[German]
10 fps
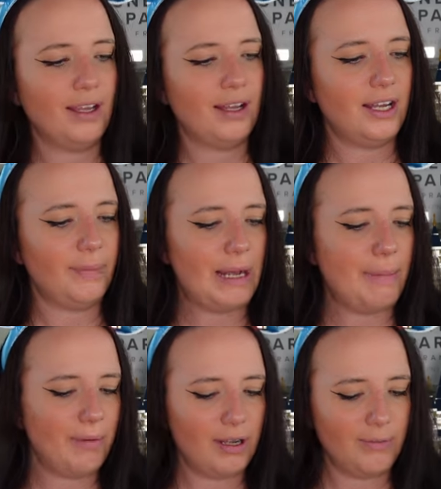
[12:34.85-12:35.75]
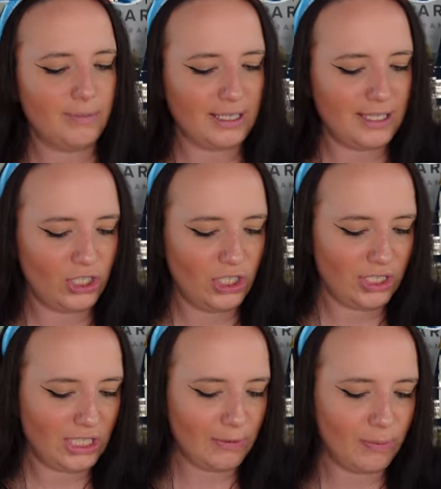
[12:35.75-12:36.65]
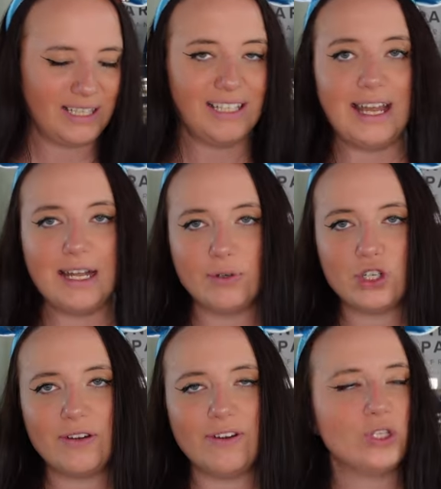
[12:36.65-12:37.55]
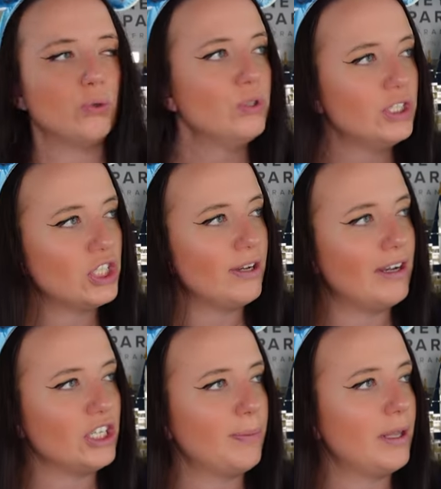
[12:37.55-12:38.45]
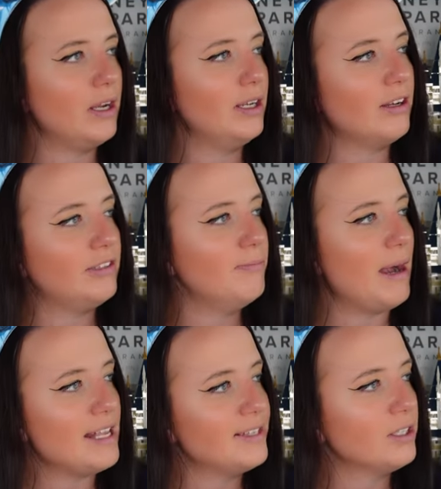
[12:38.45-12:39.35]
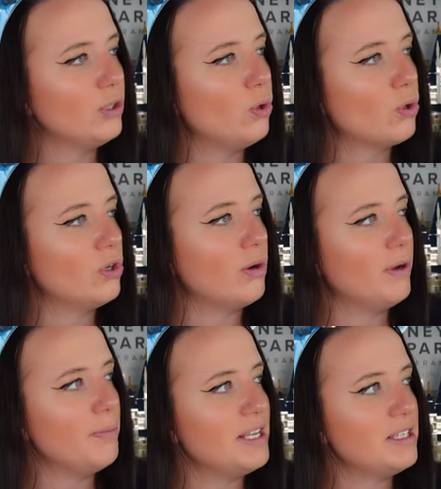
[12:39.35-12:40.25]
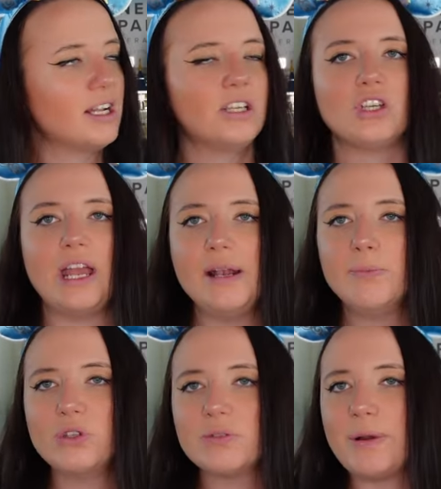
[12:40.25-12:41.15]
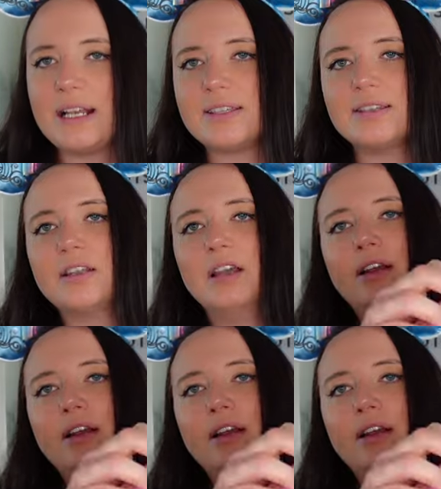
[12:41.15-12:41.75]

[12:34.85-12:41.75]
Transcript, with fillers: Ähm, habe aber tatsächlich, ich habe es mir jetzt in L bestellt, weil ich so unsicher war. Ich habe dann nach die Maße geguckt und auch gemessen, dachte ich, L muss passen.